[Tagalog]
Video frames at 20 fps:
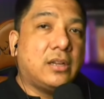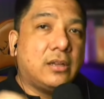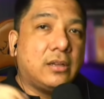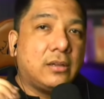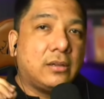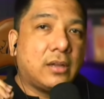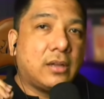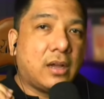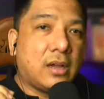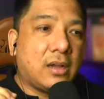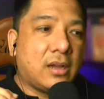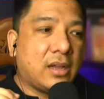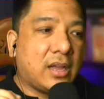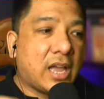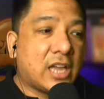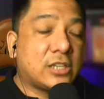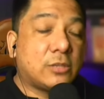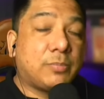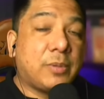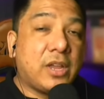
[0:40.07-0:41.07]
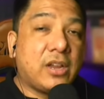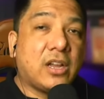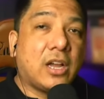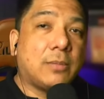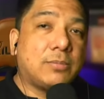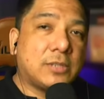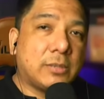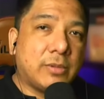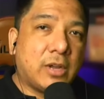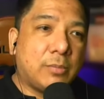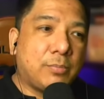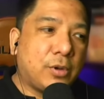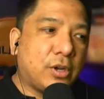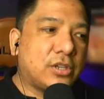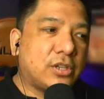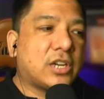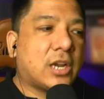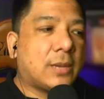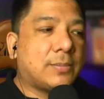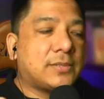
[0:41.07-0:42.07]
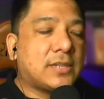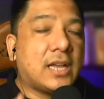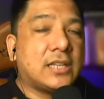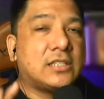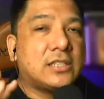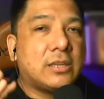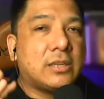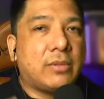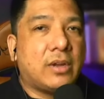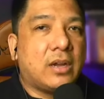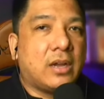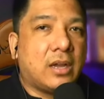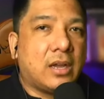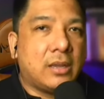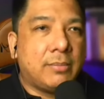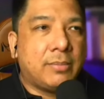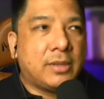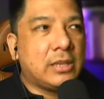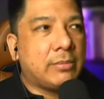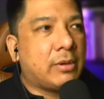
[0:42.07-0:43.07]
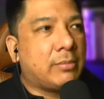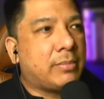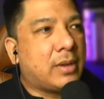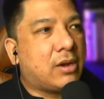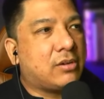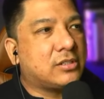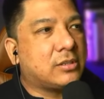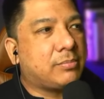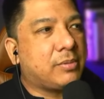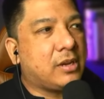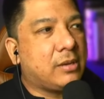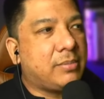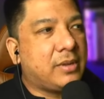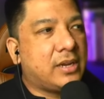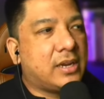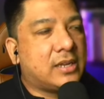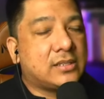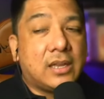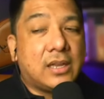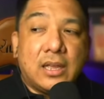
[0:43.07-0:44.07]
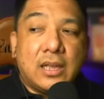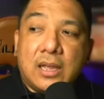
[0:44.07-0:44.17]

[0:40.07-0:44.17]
uh, cash pickup sa mga pawn shops at sa mga iba't ibang bangko sa Pilipinas.